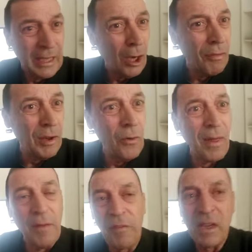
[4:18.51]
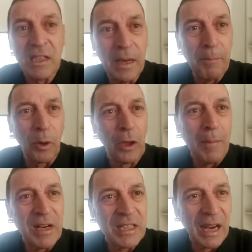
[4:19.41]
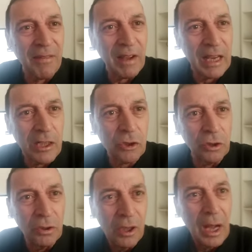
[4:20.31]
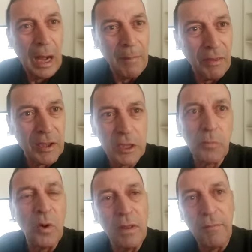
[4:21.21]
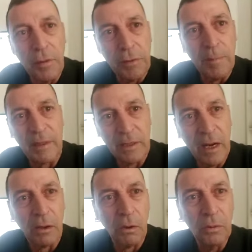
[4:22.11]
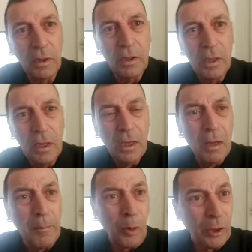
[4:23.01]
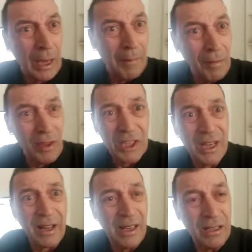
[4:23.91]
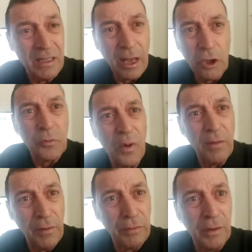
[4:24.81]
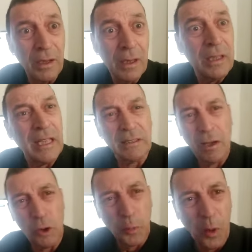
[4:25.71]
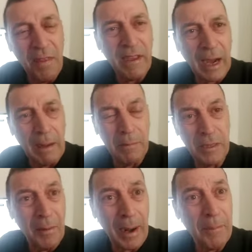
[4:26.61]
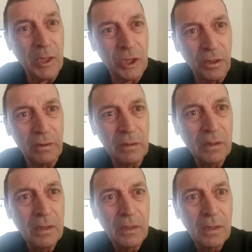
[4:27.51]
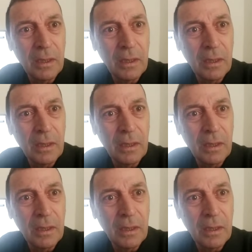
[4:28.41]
Y quiero hacer una defensa porque el mensaje de Cristo a veces es muy difícil mantenerlo, porque a veces ser cristiano es muy difícil y hasta nos puede llegar, llevar a prisión